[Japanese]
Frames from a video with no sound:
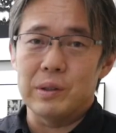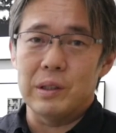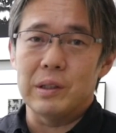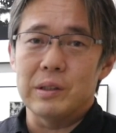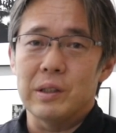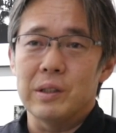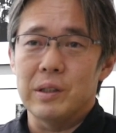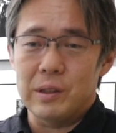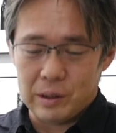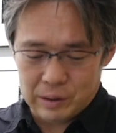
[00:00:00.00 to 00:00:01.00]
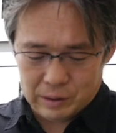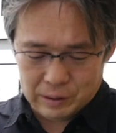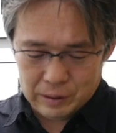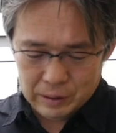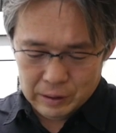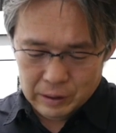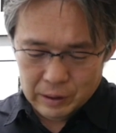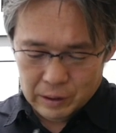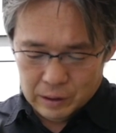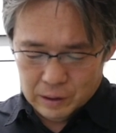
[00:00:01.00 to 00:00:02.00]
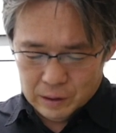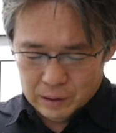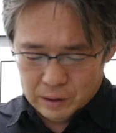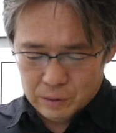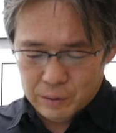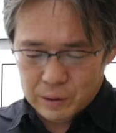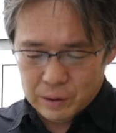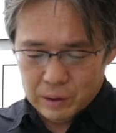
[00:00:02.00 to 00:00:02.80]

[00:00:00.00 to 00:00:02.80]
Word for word: て立ち上がってきたんです。えー、それは